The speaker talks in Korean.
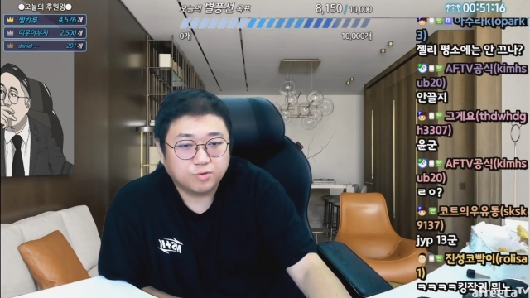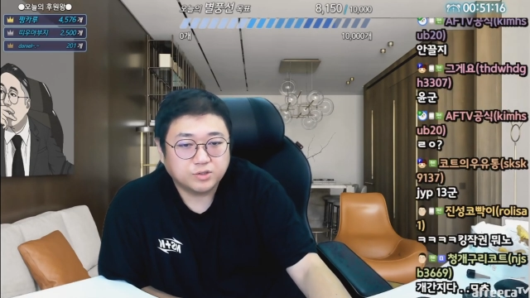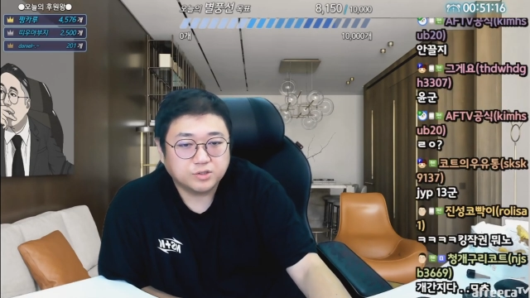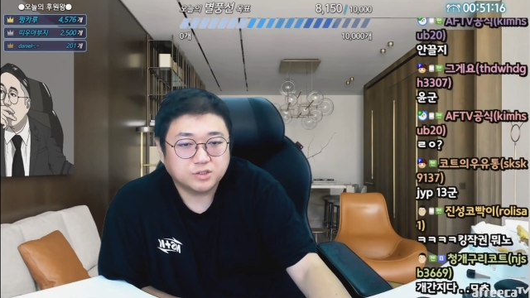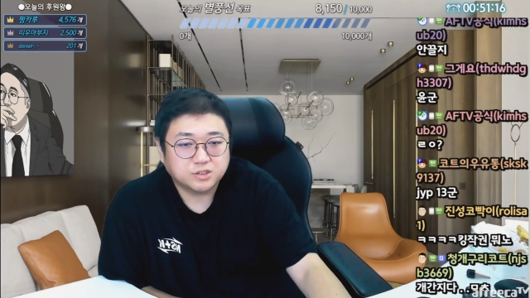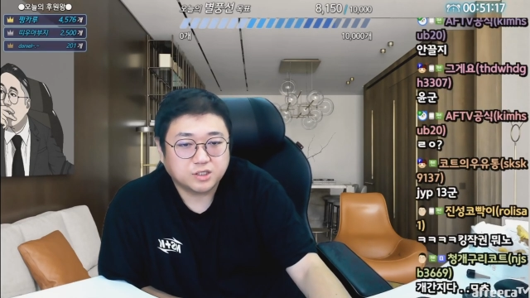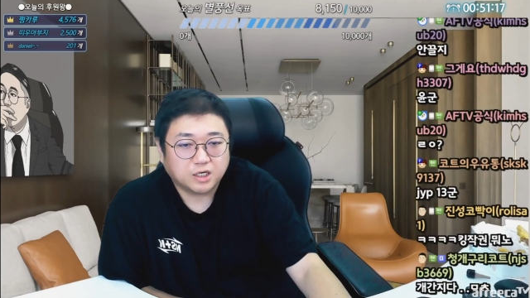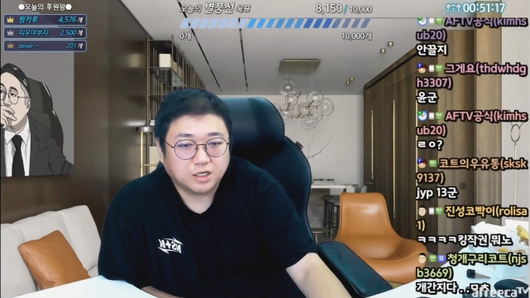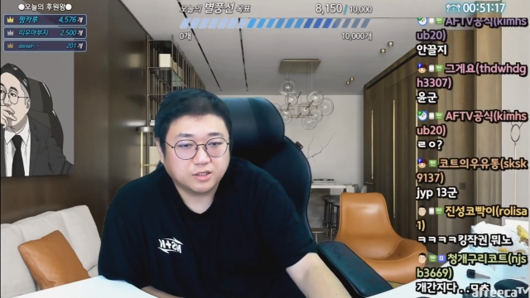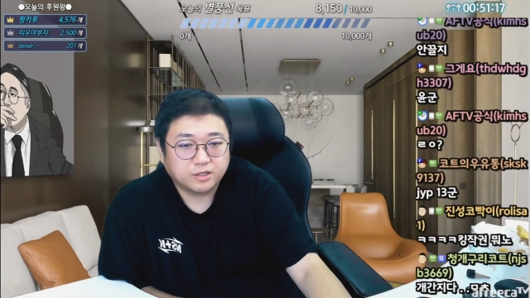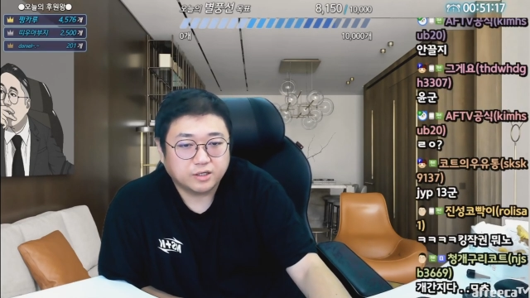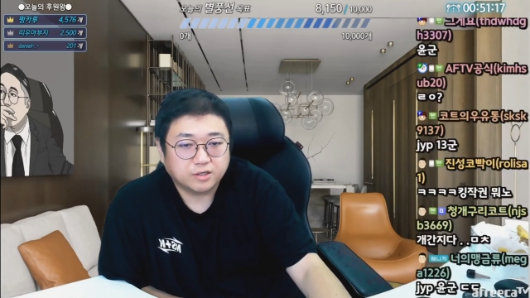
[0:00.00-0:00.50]
왠지
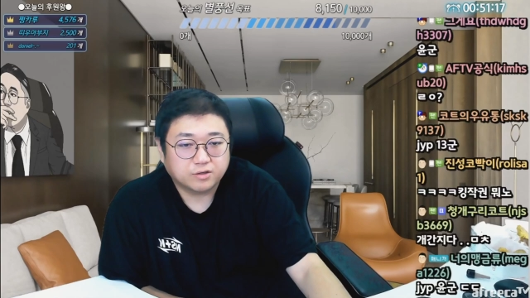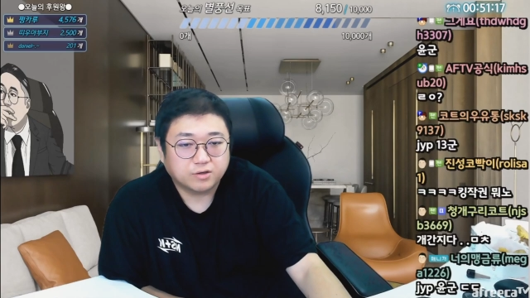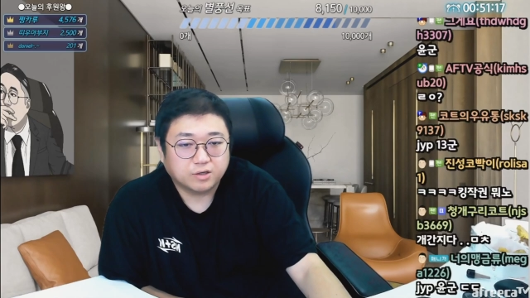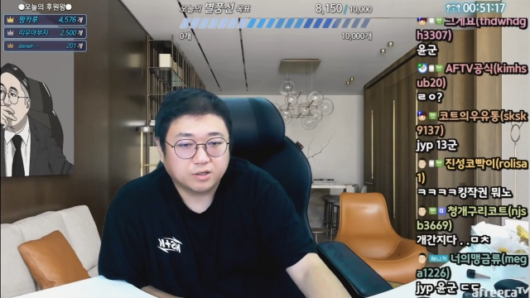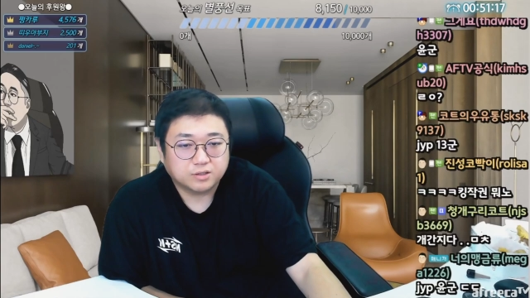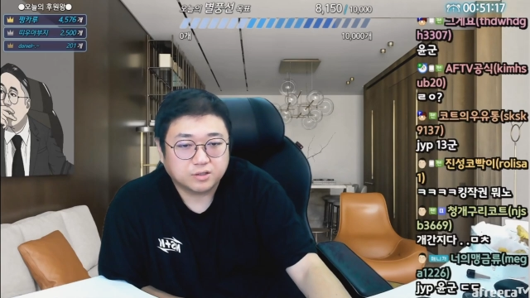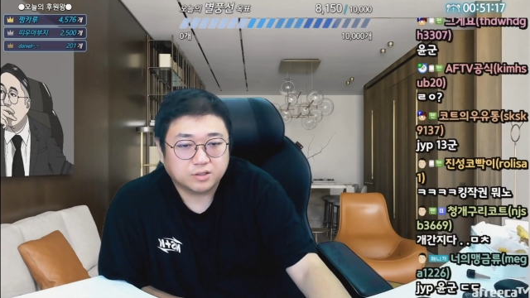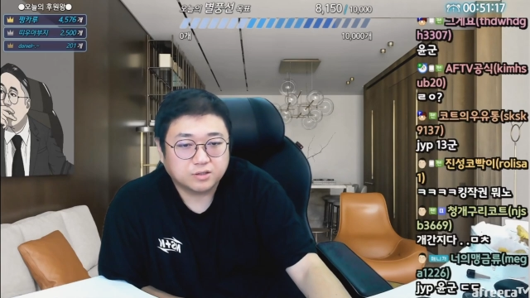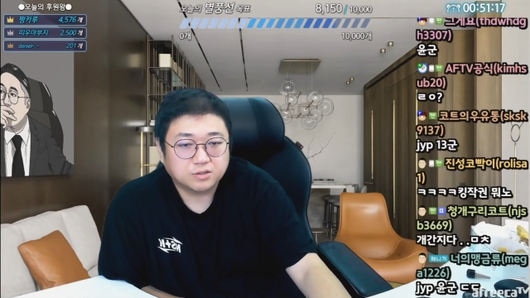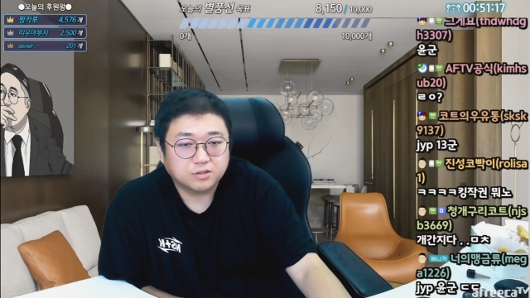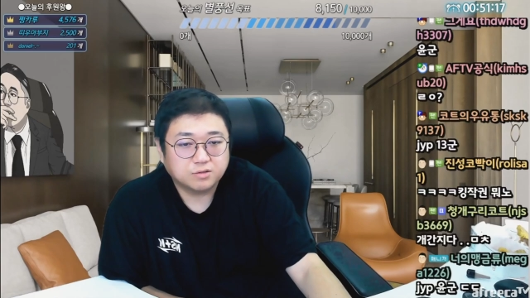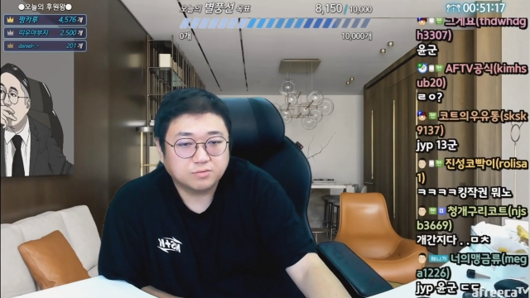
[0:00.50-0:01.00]
잘 될 것
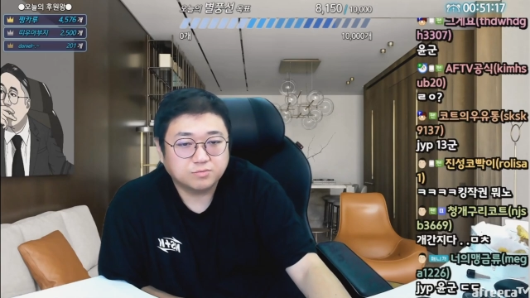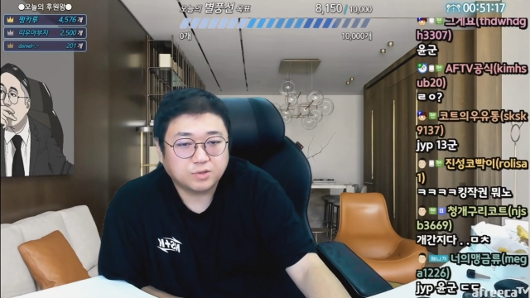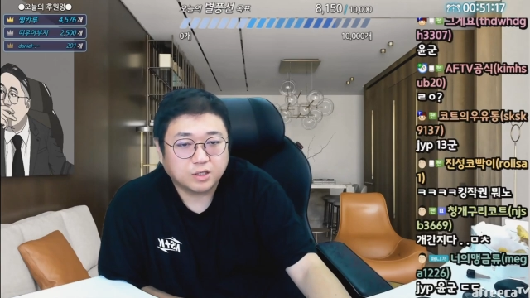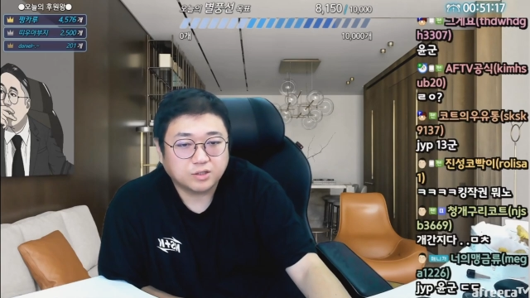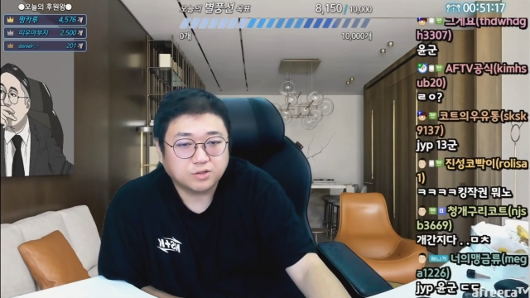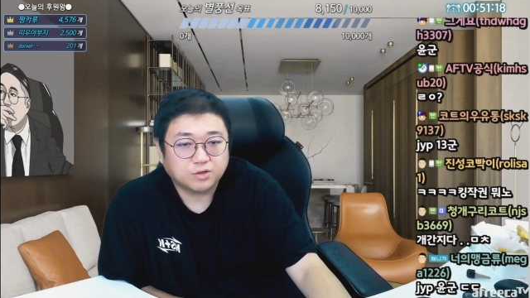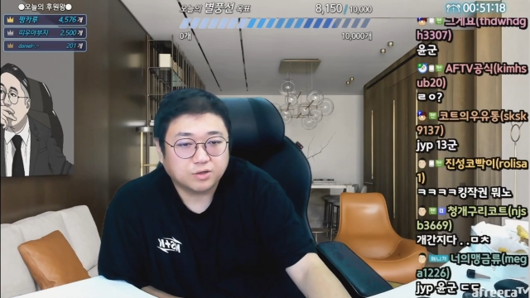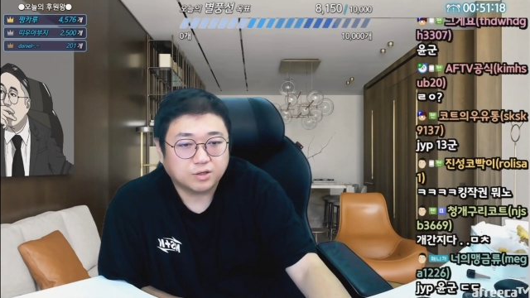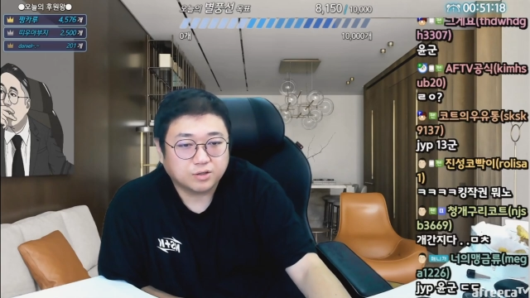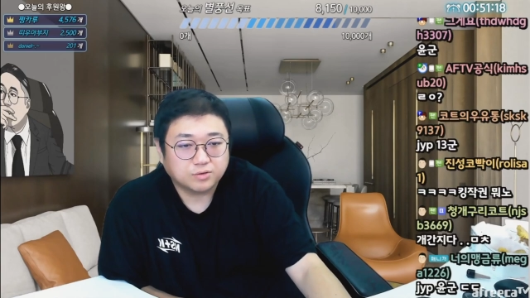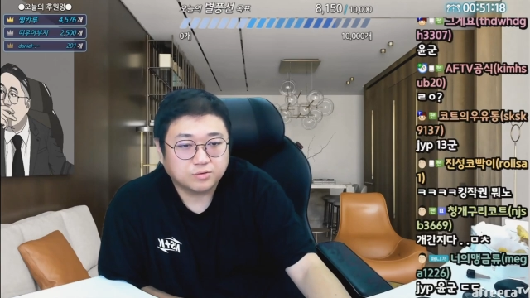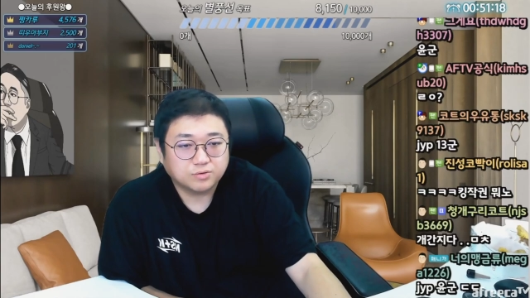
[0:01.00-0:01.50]
같아 그럼
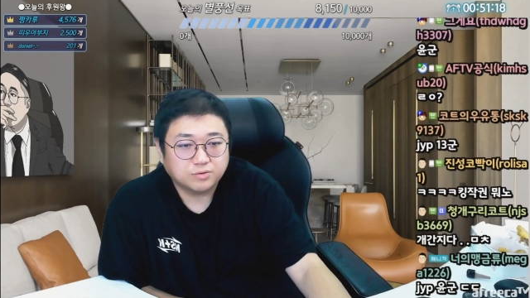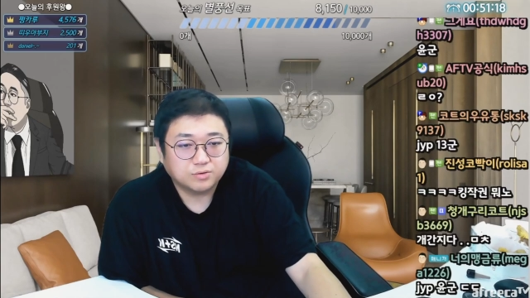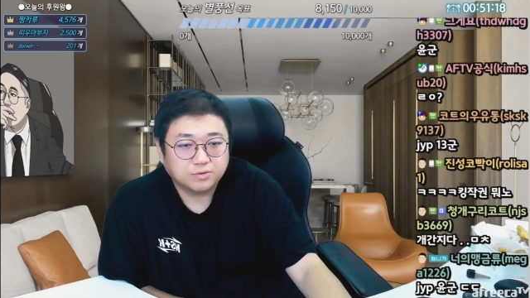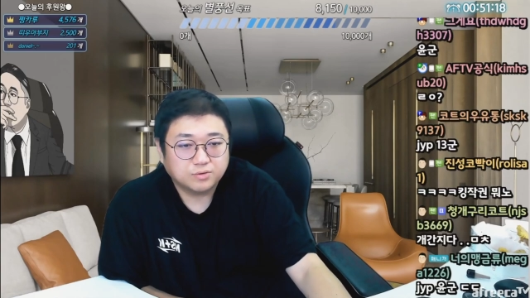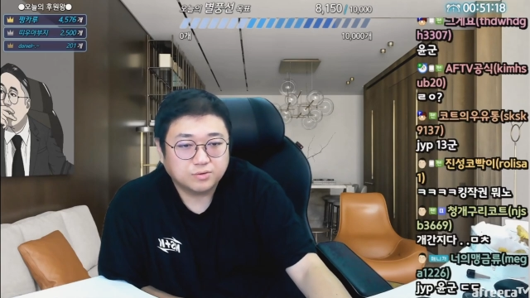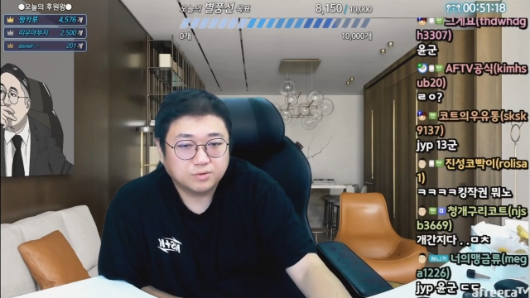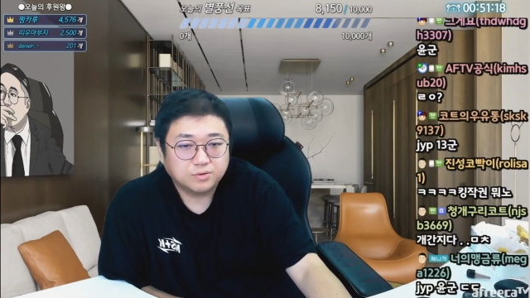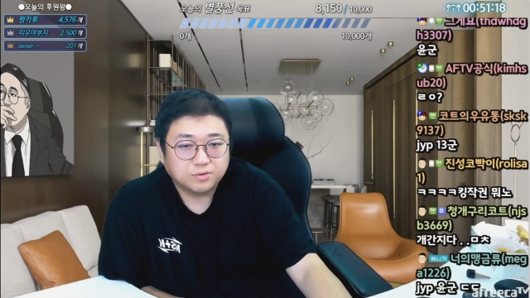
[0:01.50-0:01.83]
되더라고